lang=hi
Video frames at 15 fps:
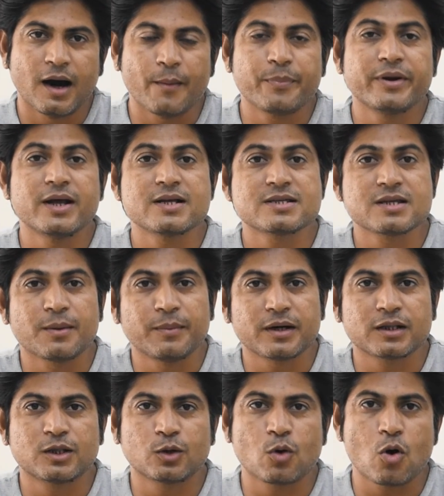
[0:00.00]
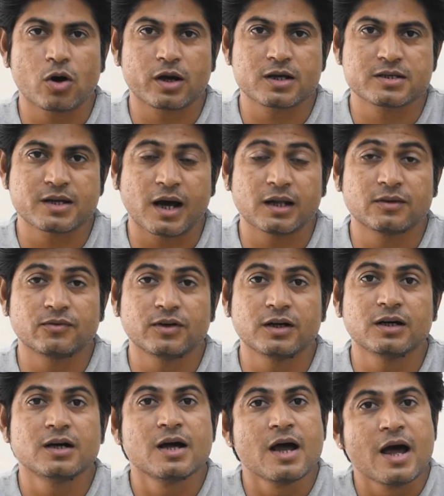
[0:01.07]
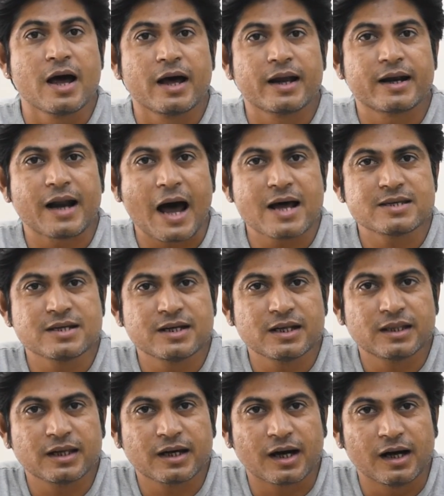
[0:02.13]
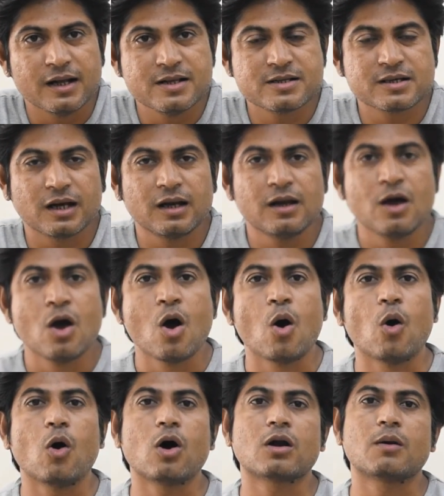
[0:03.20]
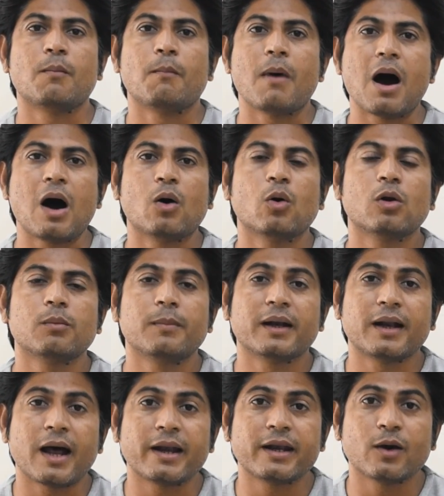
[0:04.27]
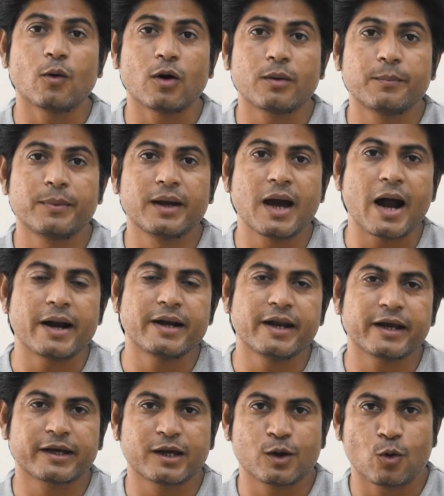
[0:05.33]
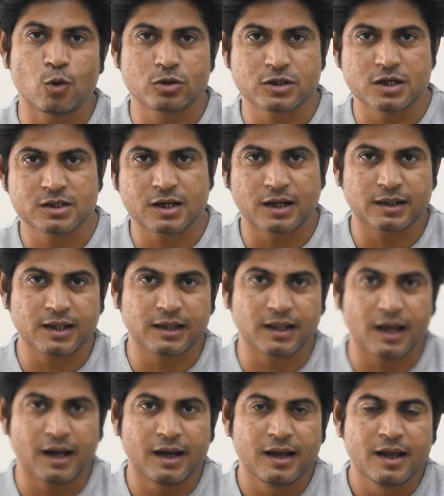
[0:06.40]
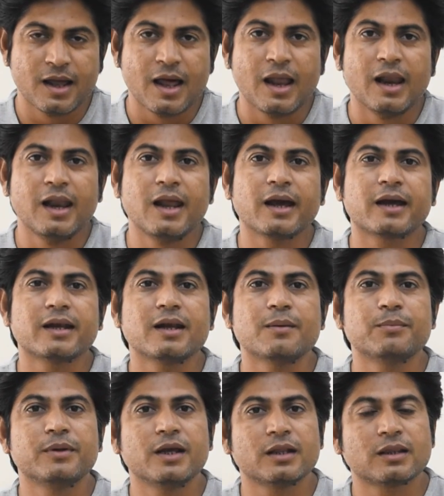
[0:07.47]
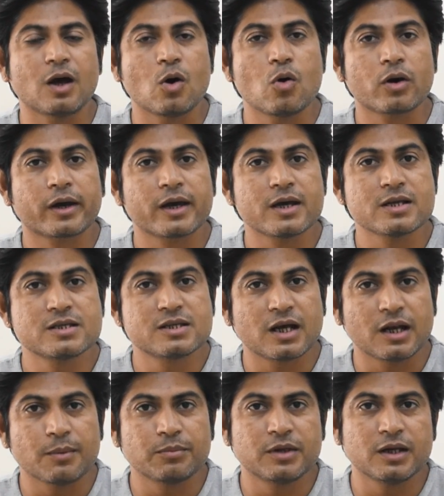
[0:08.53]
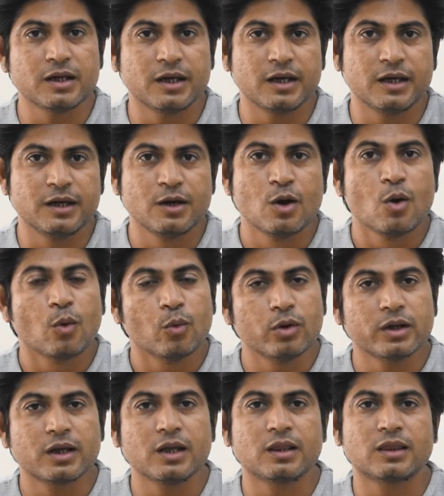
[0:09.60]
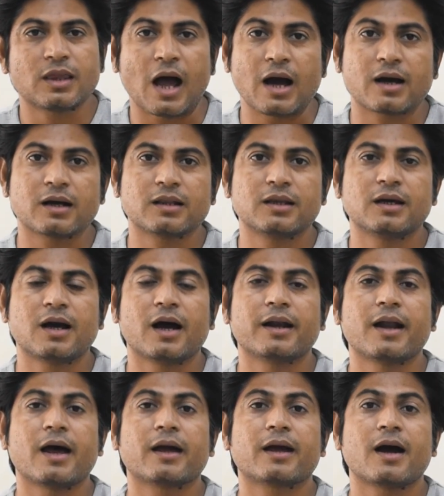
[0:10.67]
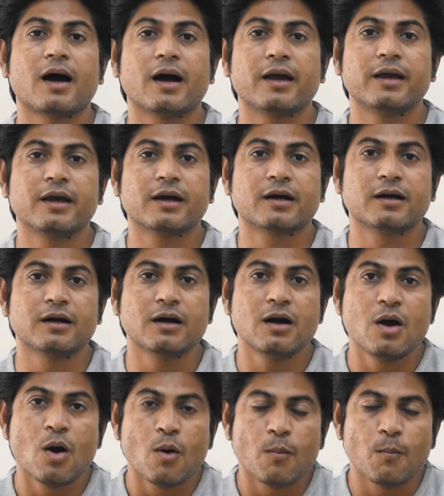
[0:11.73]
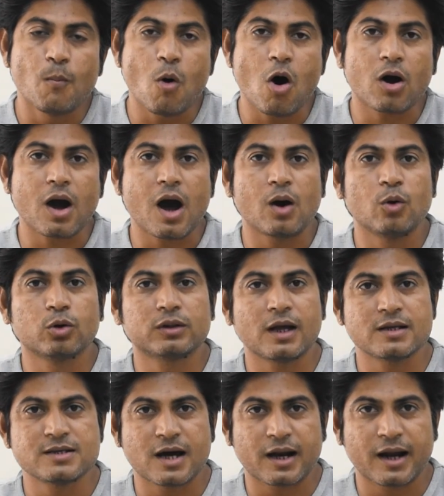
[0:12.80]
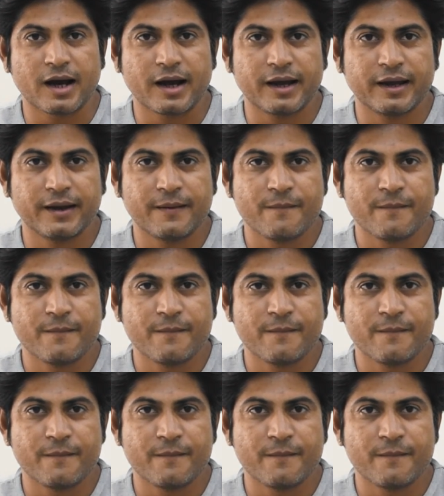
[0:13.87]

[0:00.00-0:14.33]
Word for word: अपने समर्थकों के साथ वह राजनीतिक हलचल और माहौल बनाने और बिगाड़ने की कोशिश करता था लेकिन अब नेताओं के जन्मदिन ही उनकी ताकत दिखाने का एक मौका होता जा रहा है